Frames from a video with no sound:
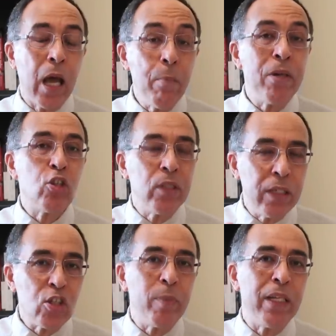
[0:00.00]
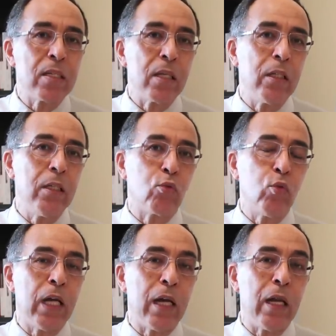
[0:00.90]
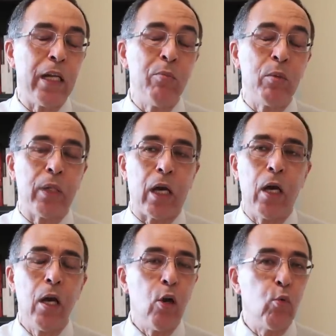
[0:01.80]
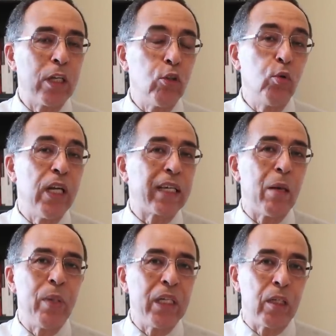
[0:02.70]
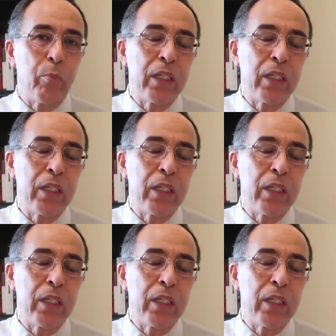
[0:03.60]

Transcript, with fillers: هامة جدا يجب الإنسان أن يكون على علم بها أولا هناك بينج